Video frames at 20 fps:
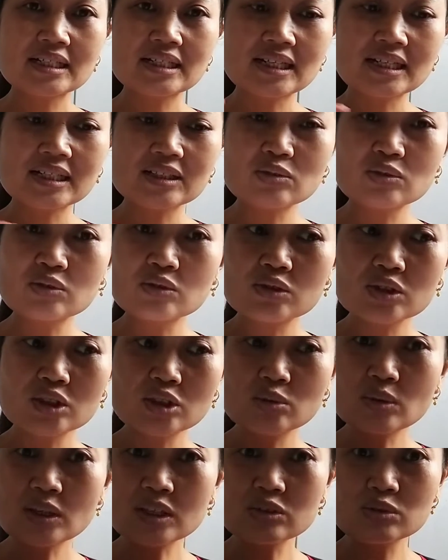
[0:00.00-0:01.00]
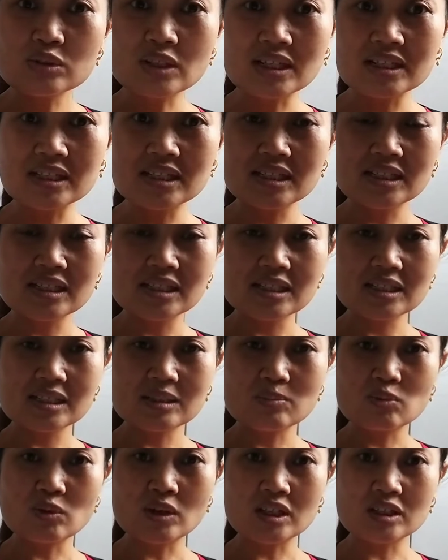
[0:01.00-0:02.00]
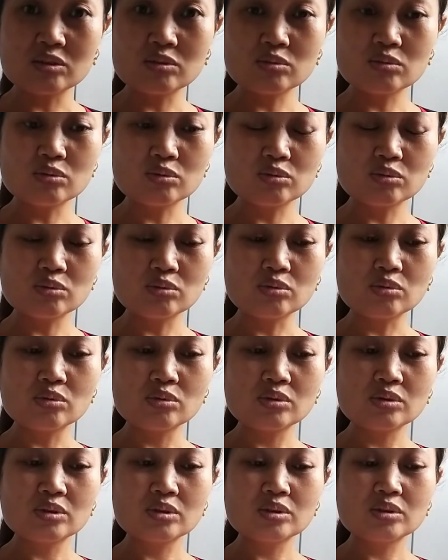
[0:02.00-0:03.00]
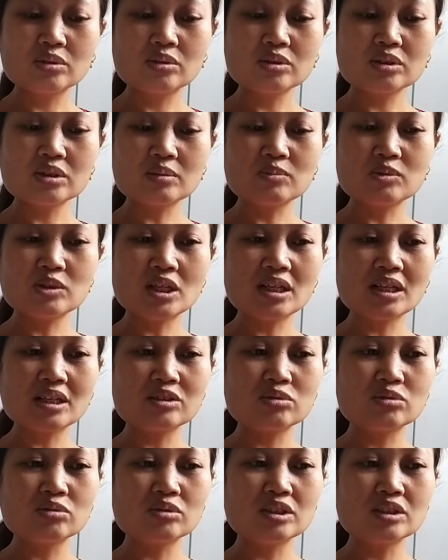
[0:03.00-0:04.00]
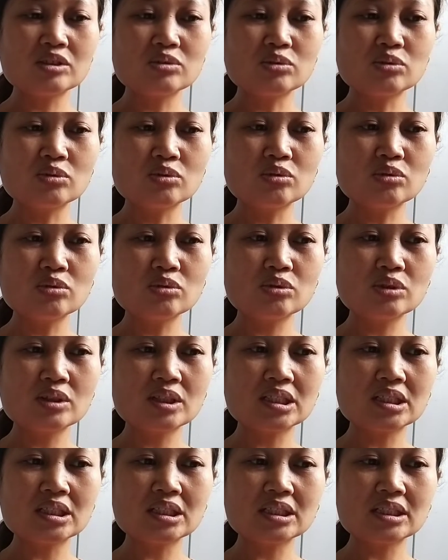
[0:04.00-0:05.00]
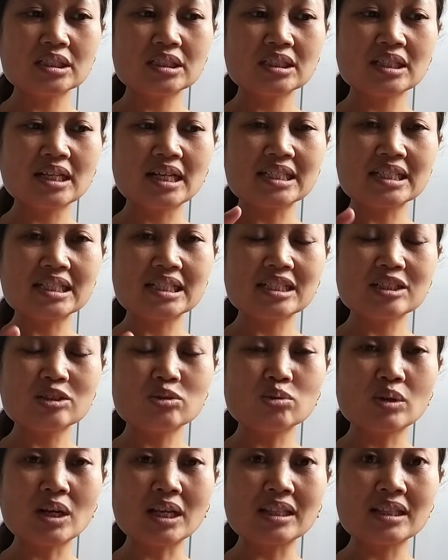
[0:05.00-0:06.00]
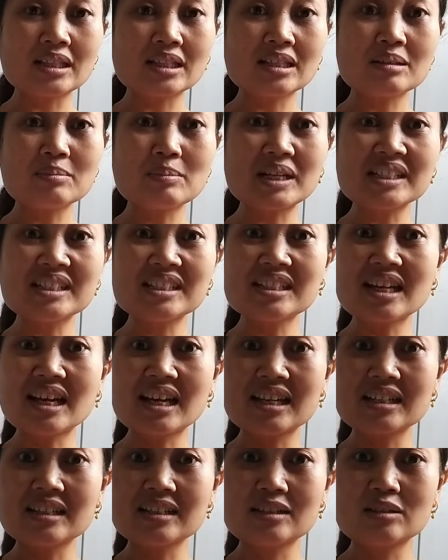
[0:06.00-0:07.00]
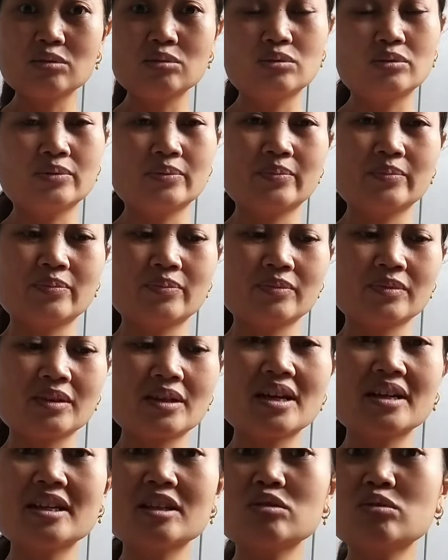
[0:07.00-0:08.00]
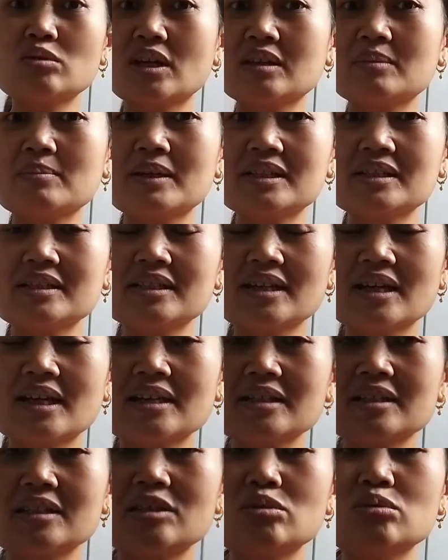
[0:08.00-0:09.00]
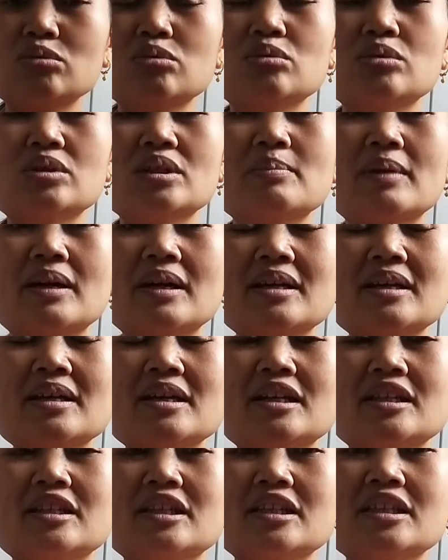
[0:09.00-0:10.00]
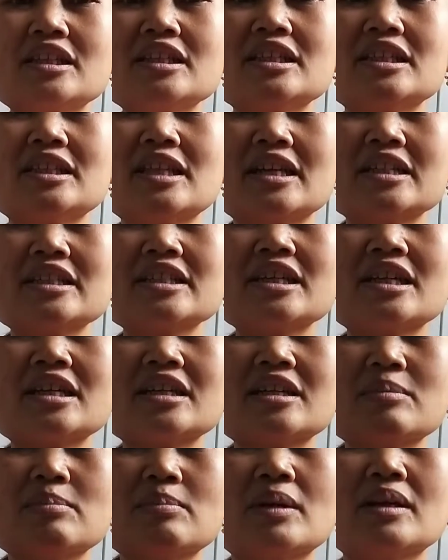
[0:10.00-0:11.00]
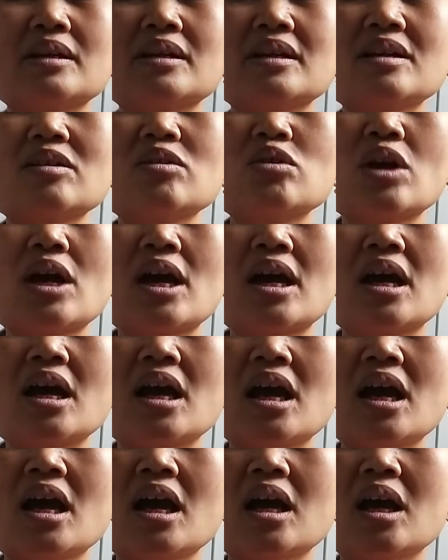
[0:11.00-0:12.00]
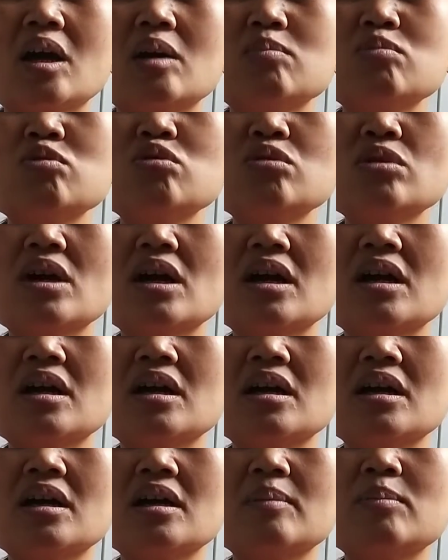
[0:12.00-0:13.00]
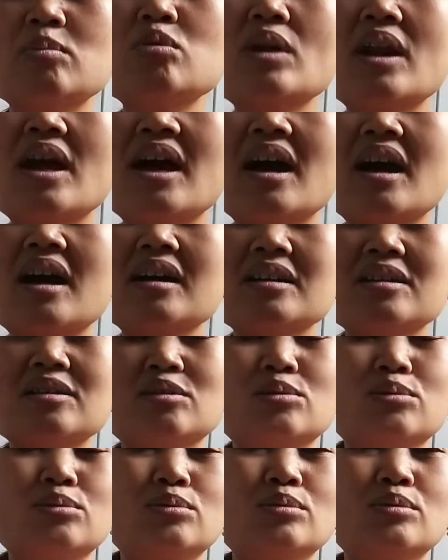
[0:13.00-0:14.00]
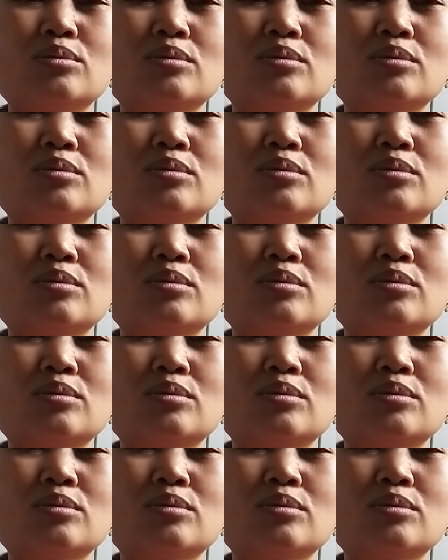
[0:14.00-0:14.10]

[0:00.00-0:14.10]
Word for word: langsung itu kan sudah di semua itu, itu terus kemudian langsung disuruh e, ngasih surat ke majikan gitu ada surat majikan gitu gimana nanti ditanya gimana kok kak kamu nggak pulang gitu